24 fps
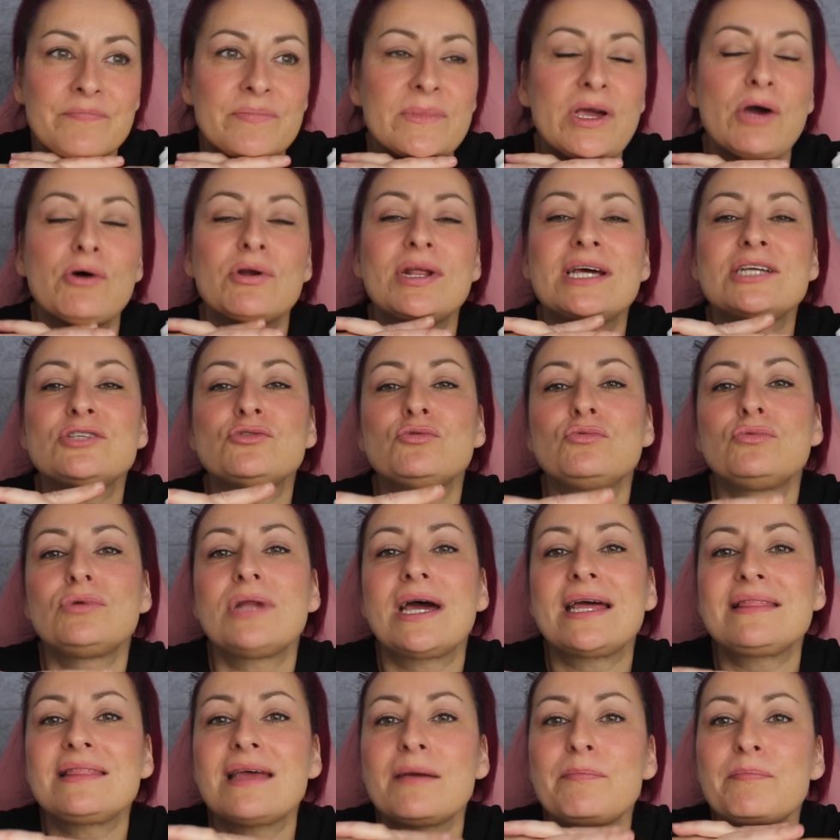Ahora es
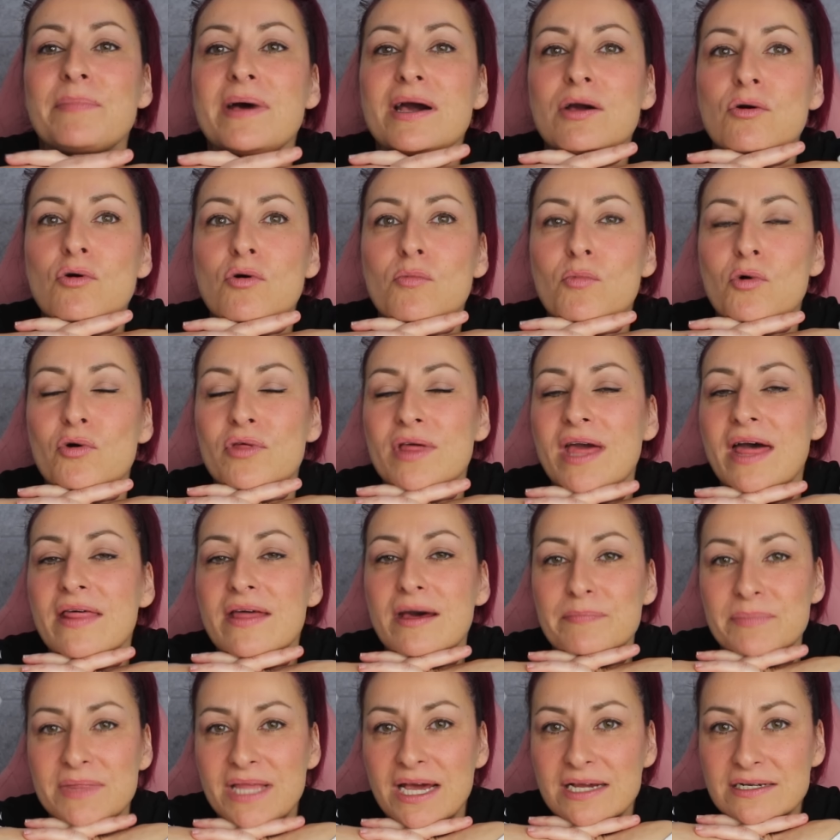una etapa como de
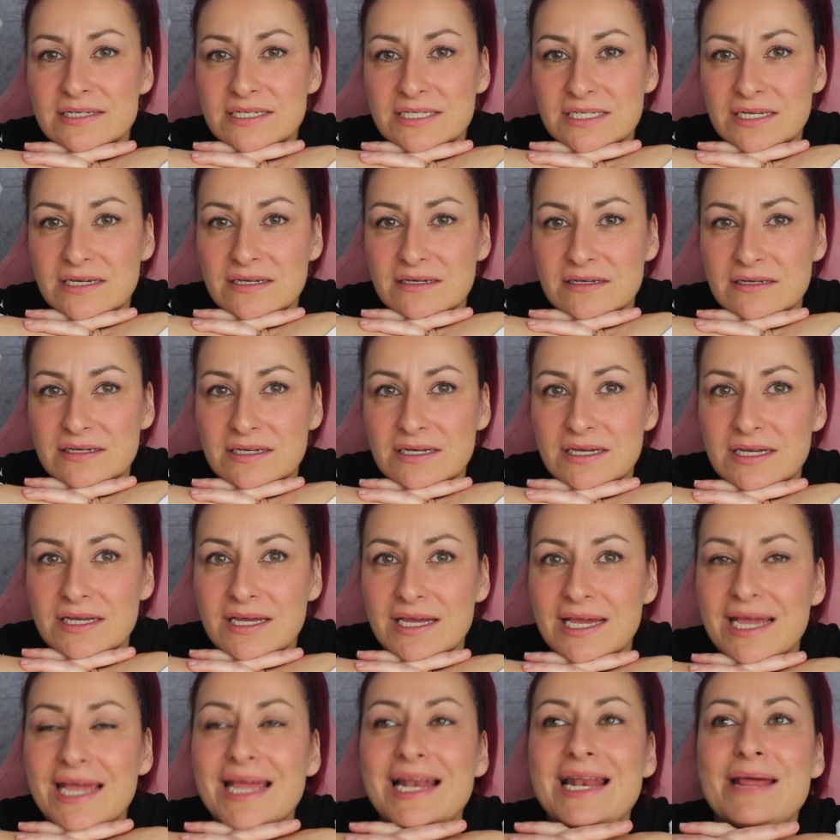adaptarse.
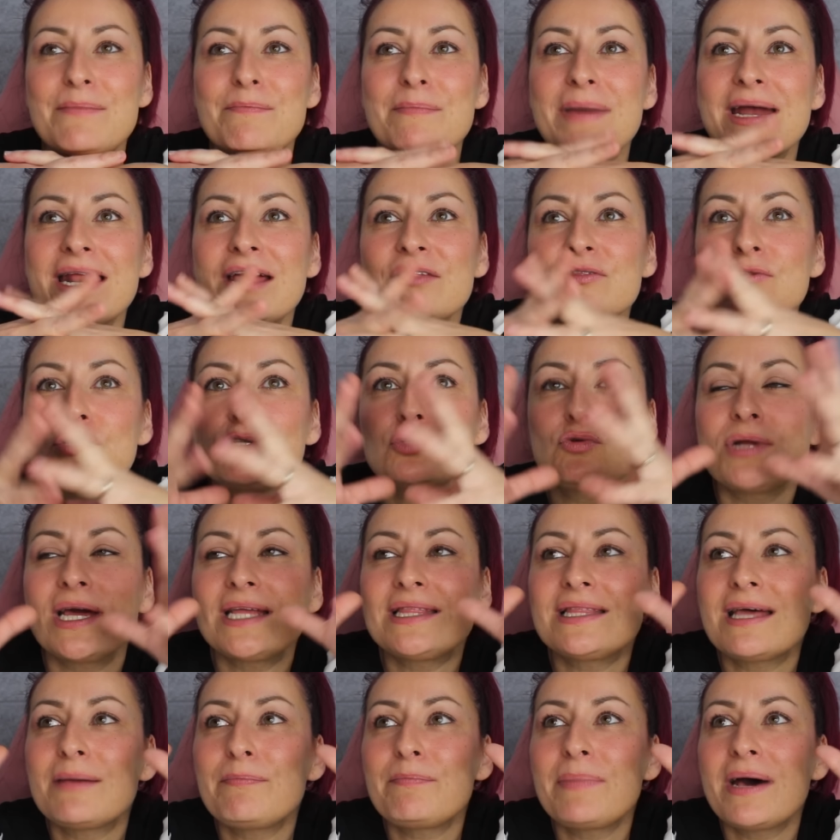El embarazo es una
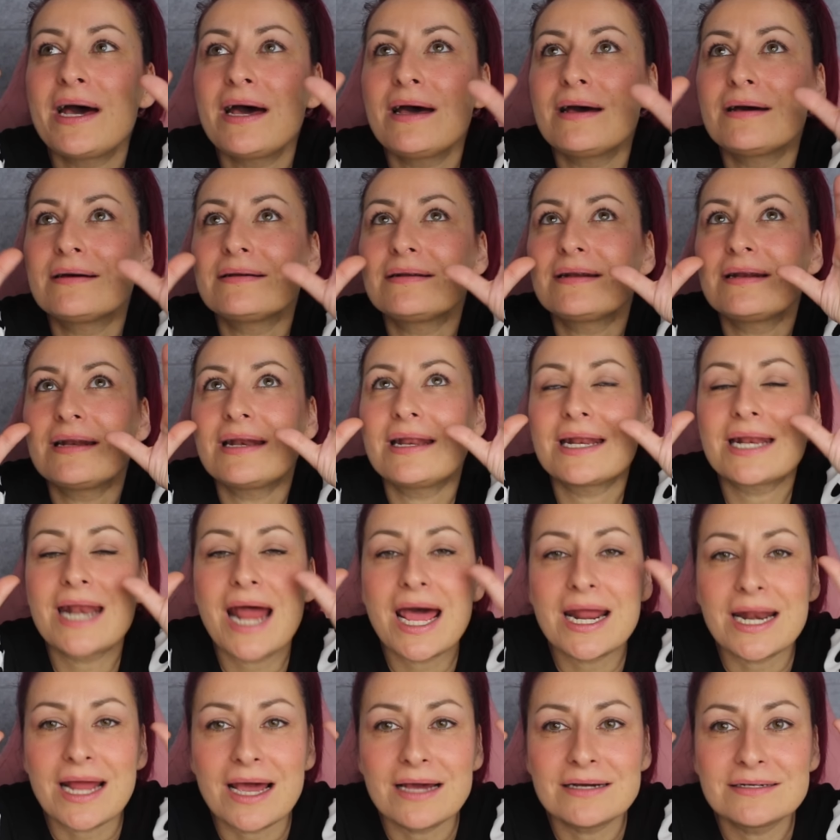etapa
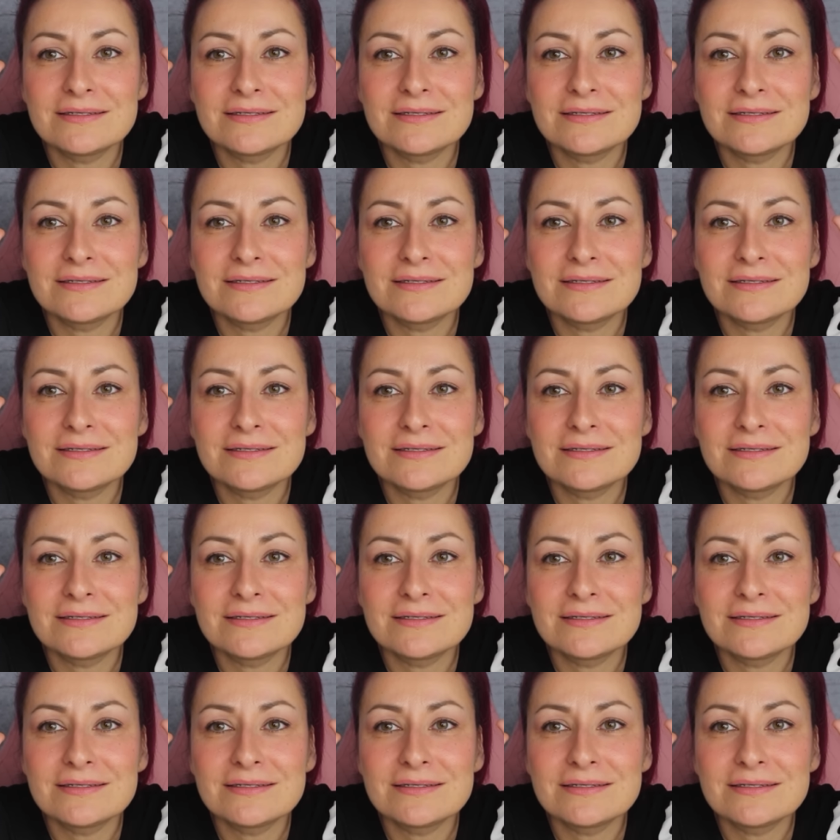rara.